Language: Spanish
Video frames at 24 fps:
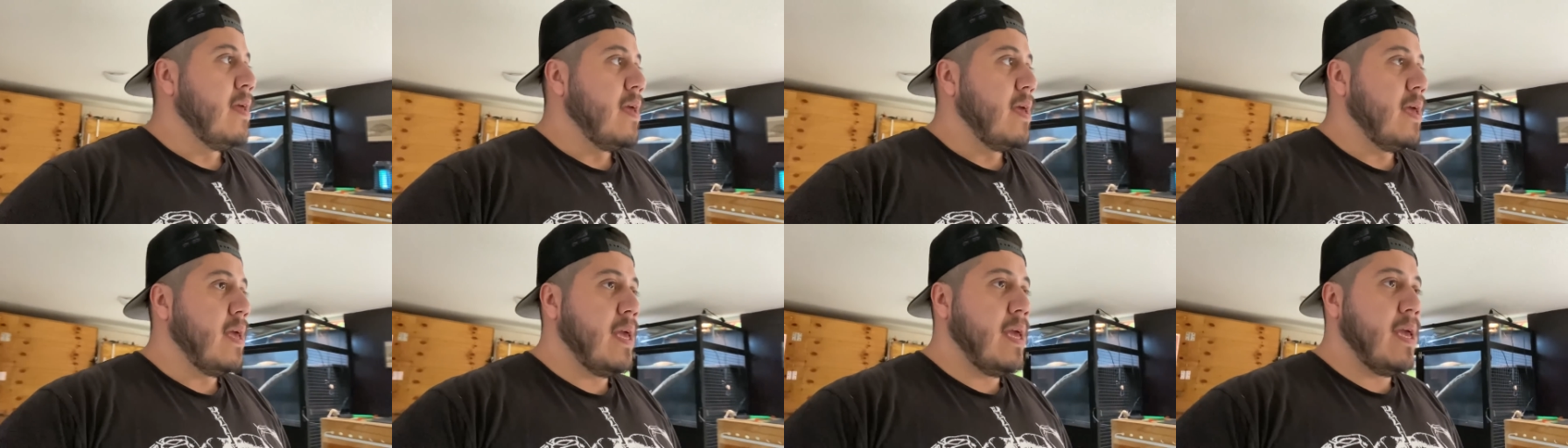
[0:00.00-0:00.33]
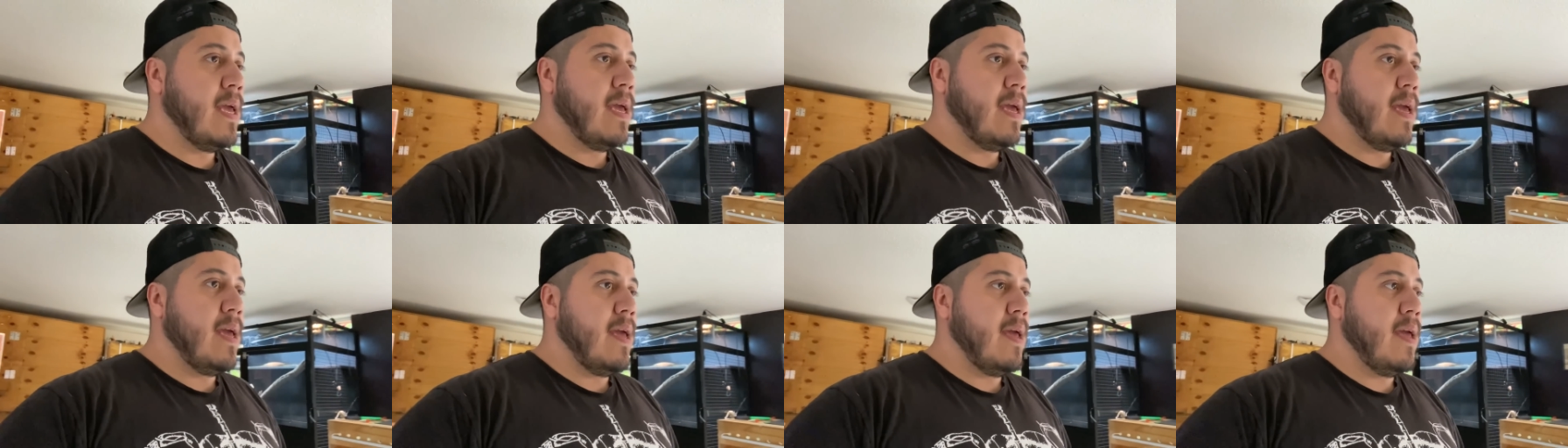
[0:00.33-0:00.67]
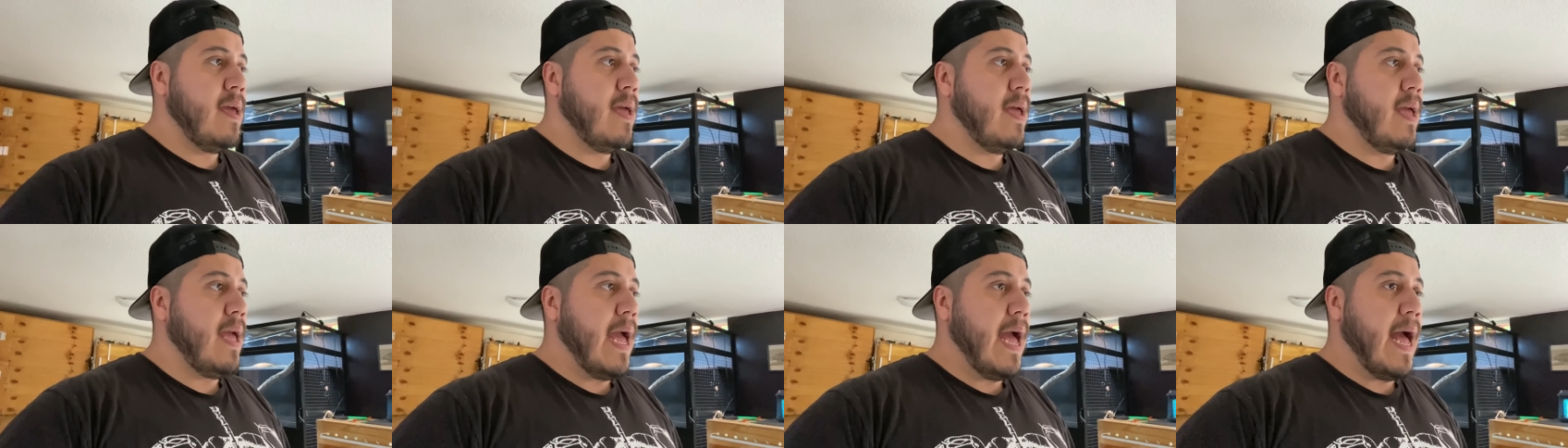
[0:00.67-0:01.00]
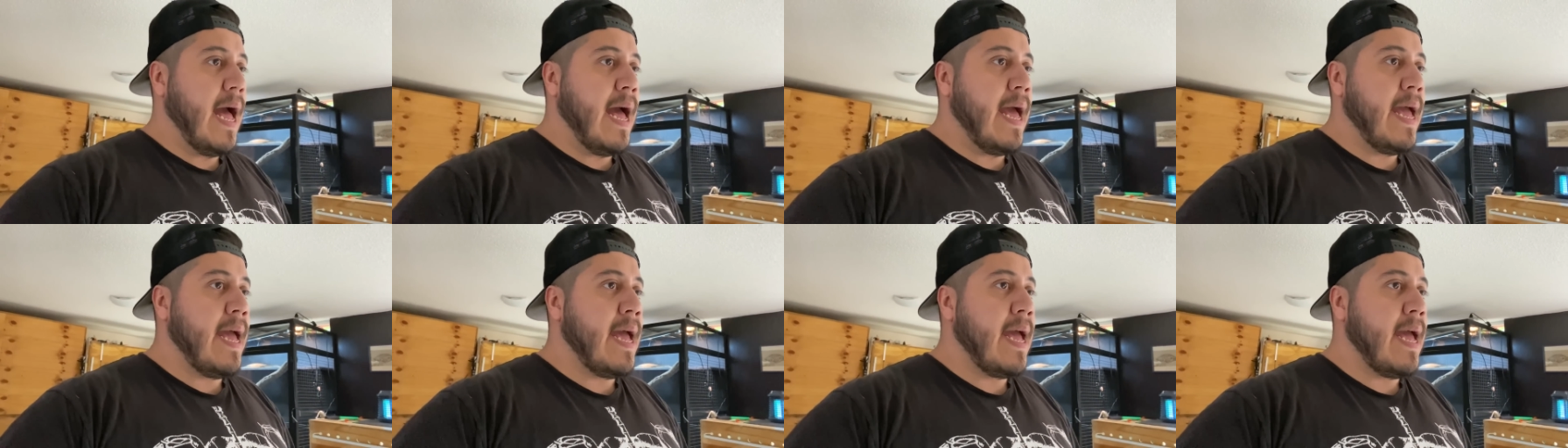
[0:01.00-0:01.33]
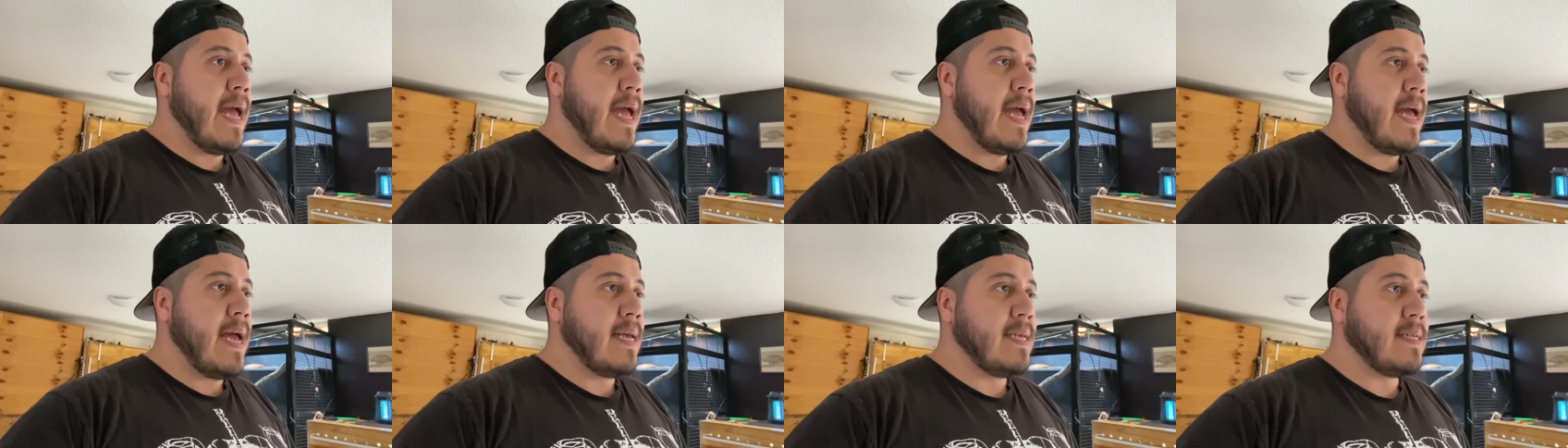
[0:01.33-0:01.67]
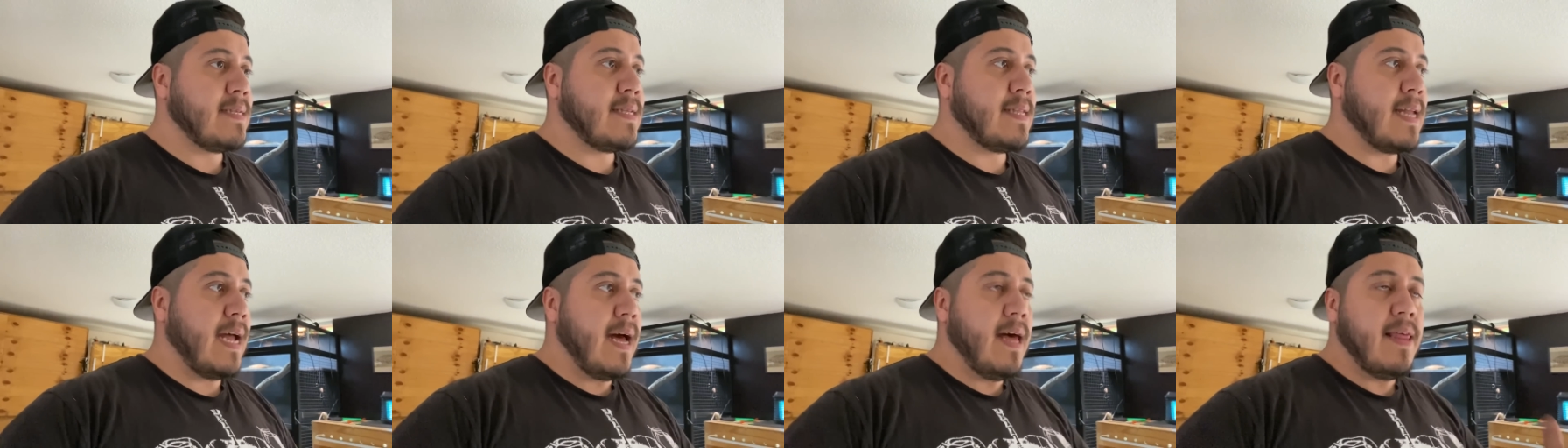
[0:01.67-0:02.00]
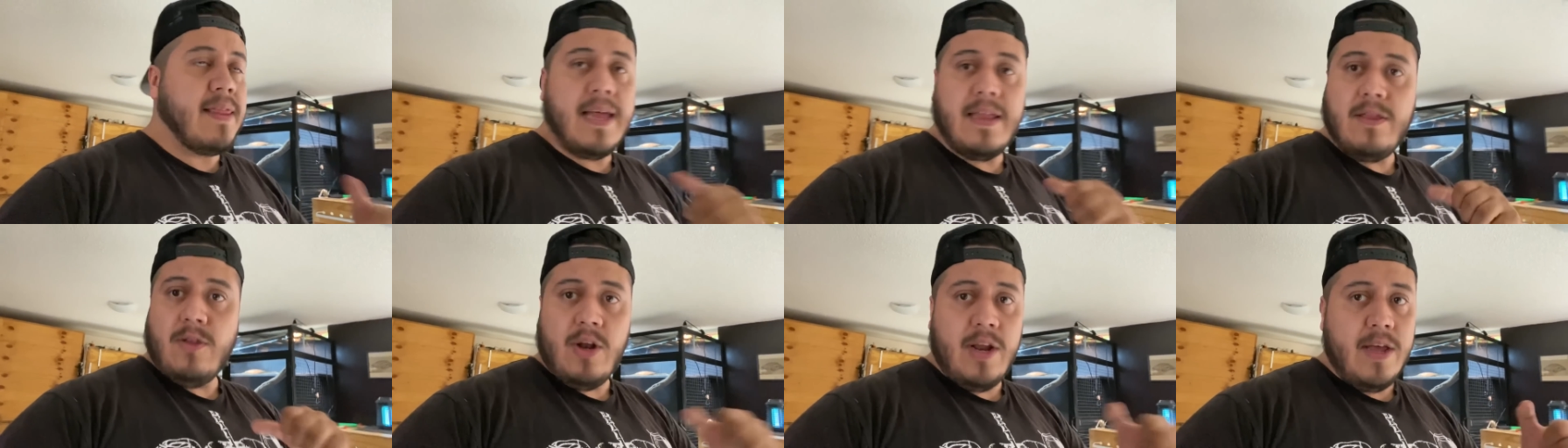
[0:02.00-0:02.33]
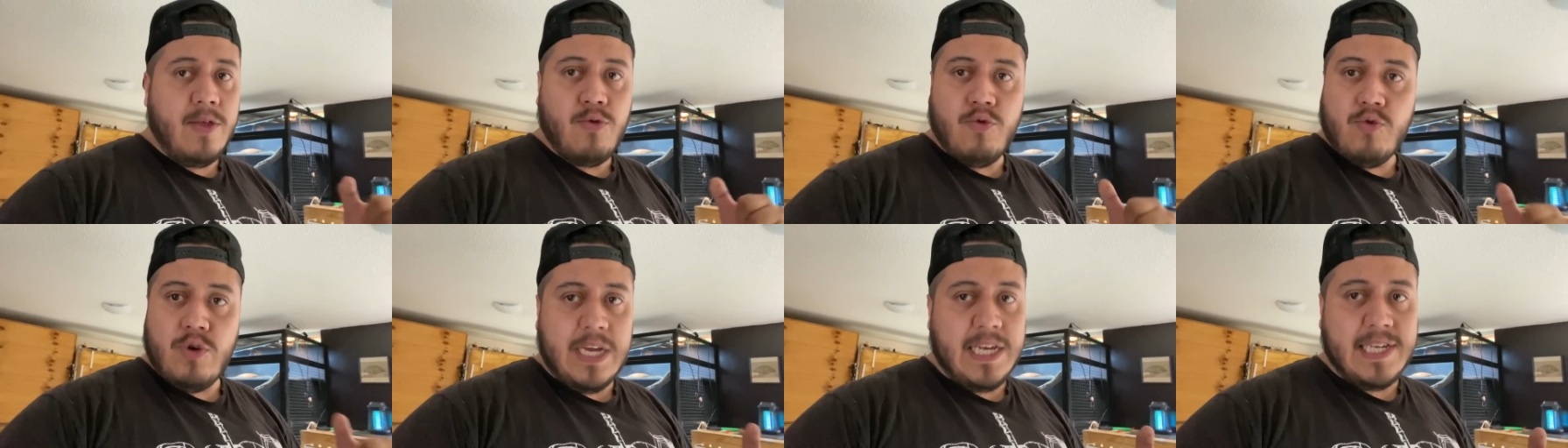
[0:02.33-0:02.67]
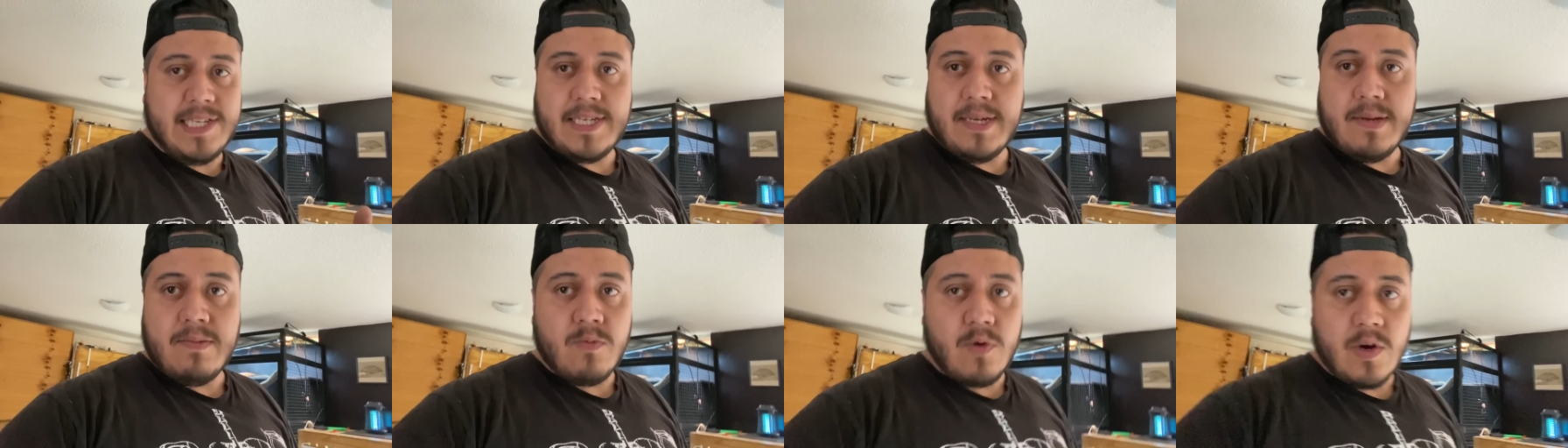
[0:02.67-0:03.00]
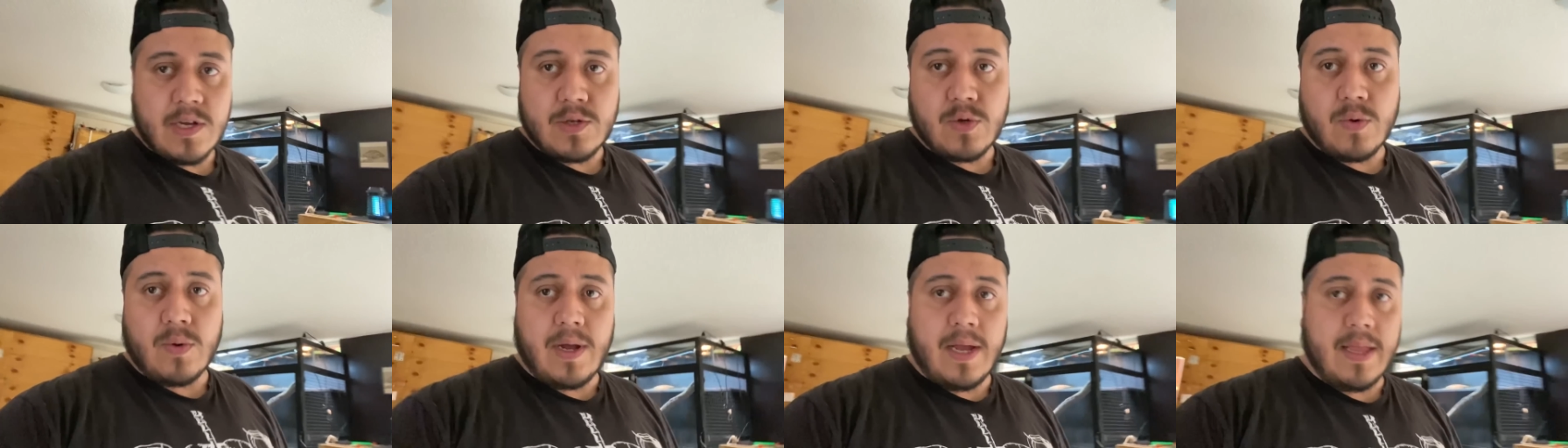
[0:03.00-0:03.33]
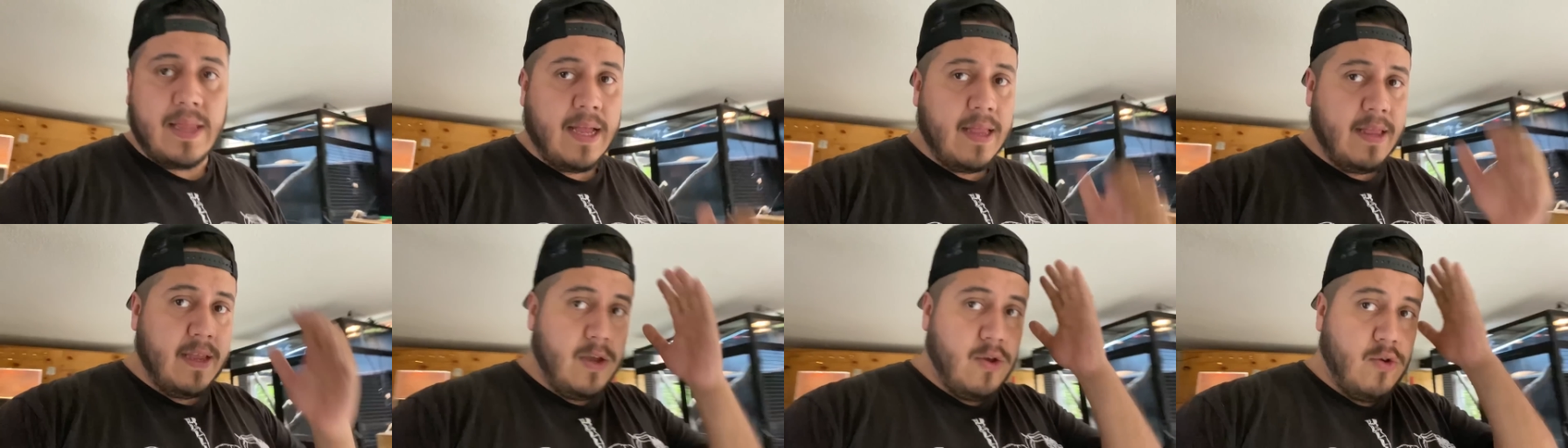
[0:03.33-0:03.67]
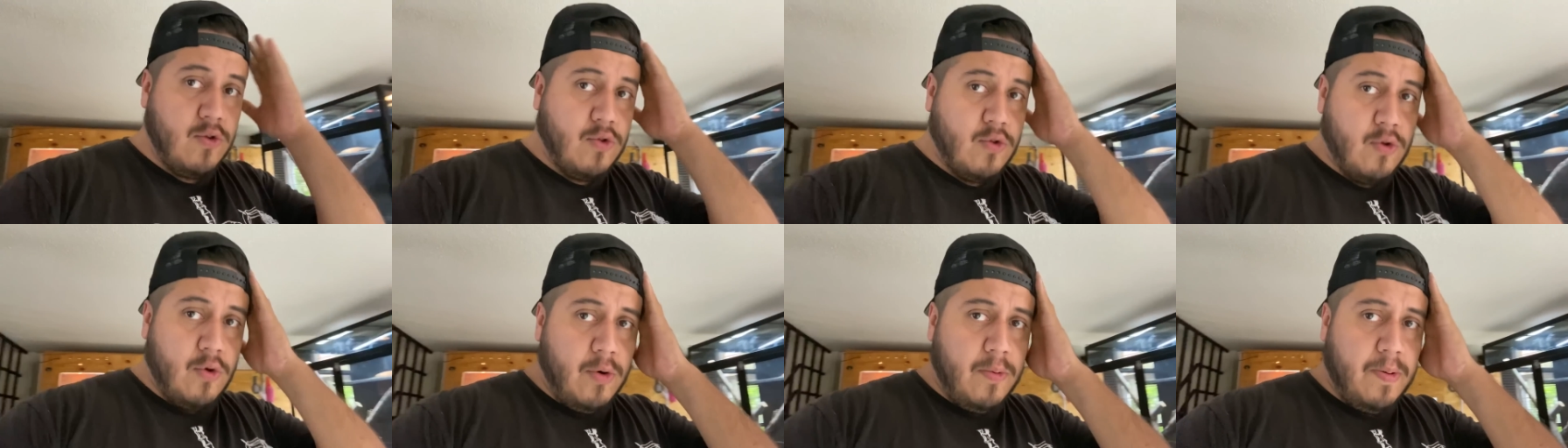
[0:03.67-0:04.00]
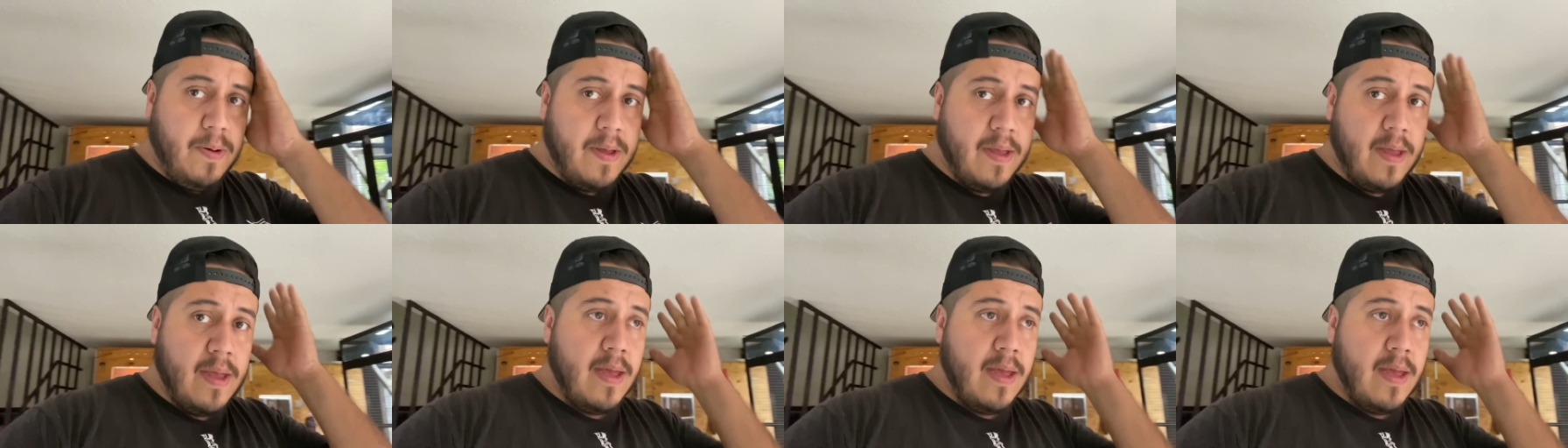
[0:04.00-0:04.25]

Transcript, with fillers: Y eh, está dándole durísimo a su canal de YouTube.